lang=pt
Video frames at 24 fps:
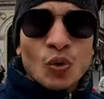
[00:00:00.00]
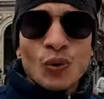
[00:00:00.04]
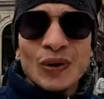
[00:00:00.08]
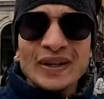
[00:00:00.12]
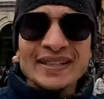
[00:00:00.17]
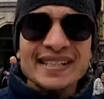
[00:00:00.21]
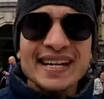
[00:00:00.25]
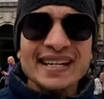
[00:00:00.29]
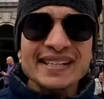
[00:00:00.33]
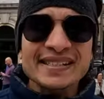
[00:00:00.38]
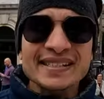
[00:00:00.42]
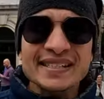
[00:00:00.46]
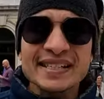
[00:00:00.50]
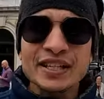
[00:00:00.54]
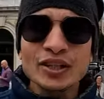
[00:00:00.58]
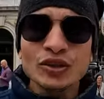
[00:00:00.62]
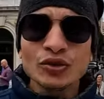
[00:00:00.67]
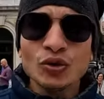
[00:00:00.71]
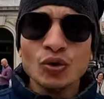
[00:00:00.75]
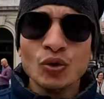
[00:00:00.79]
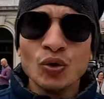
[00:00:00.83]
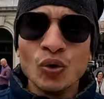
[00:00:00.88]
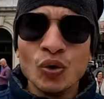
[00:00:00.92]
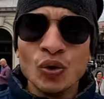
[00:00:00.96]
O
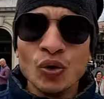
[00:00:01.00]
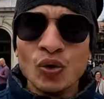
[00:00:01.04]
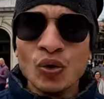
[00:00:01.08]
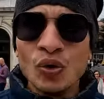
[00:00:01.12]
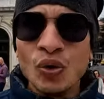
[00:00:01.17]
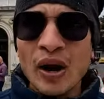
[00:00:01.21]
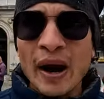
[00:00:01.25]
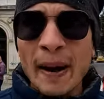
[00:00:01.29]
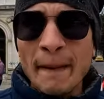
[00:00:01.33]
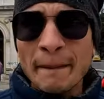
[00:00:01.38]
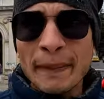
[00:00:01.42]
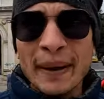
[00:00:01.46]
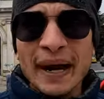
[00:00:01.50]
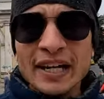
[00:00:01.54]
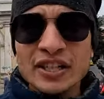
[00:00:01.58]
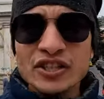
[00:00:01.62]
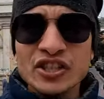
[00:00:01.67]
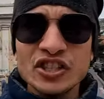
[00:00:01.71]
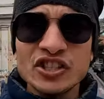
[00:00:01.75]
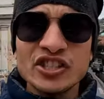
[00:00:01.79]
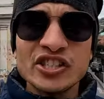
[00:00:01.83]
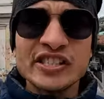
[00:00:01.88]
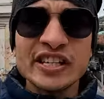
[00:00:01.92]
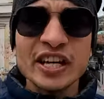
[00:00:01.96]
assassino, um
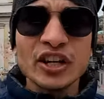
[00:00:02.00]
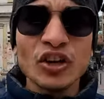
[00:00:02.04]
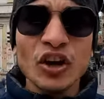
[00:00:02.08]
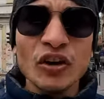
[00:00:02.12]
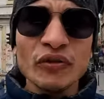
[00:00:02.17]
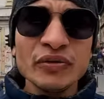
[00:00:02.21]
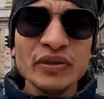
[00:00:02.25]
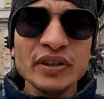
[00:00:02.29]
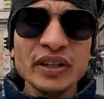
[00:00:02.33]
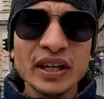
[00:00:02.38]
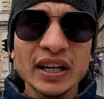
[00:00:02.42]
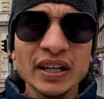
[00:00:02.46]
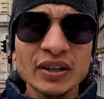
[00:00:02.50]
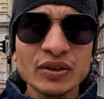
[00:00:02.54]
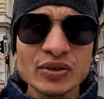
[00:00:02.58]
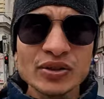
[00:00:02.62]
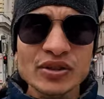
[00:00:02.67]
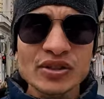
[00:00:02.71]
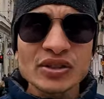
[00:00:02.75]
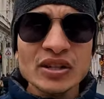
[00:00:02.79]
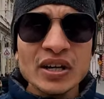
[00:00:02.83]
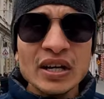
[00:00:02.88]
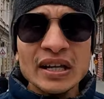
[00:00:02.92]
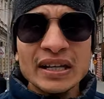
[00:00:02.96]
rapaz de 19
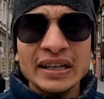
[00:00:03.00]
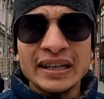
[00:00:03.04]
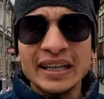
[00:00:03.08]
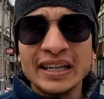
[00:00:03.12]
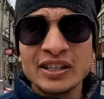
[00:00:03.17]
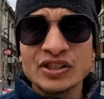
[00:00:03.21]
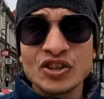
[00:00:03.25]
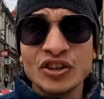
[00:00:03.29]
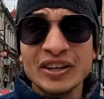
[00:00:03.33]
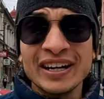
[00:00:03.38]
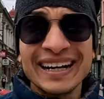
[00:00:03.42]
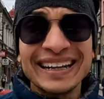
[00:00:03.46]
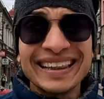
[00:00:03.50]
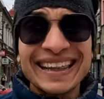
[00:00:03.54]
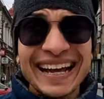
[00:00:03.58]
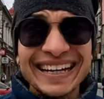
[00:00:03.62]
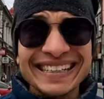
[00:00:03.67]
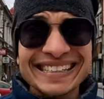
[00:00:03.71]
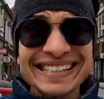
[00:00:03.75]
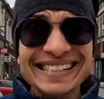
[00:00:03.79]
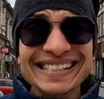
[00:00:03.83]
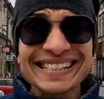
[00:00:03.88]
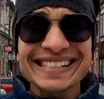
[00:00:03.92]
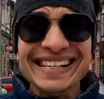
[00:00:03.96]
anos,
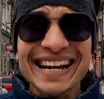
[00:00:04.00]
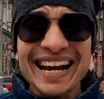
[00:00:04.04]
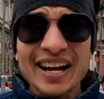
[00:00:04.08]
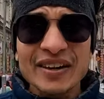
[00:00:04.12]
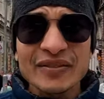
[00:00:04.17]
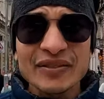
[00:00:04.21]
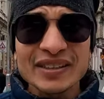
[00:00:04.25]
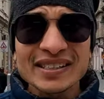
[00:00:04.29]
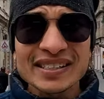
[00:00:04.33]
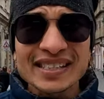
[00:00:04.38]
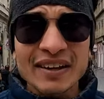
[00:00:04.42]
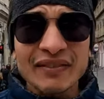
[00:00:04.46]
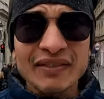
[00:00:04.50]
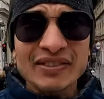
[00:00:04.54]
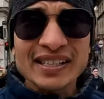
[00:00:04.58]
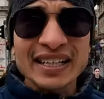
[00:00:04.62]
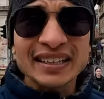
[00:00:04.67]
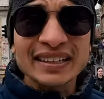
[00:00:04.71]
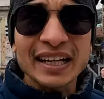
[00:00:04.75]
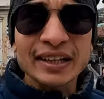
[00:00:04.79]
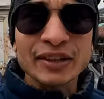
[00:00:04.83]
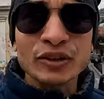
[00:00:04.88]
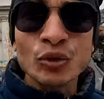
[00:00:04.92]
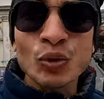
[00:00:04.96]
nacionalidade sérvia, estava
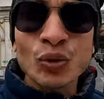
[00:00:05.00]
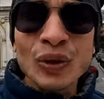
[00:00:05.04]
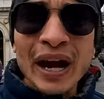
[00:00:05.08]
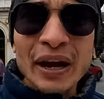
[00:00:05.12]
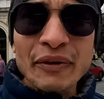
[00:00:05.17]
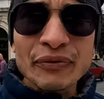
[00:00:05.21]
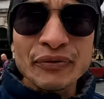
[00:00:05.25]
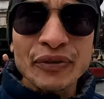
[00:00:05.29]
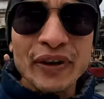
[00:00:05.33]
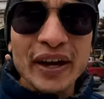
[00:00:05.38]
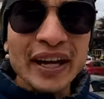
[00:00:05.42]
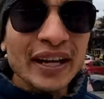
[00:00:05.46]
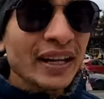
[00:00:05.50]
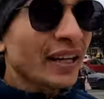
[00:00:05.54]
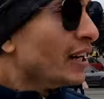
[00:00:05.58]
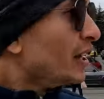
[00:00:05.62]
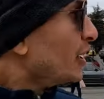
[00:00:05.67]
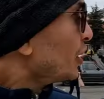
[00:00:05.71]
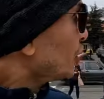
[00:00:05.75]
sentado em um café,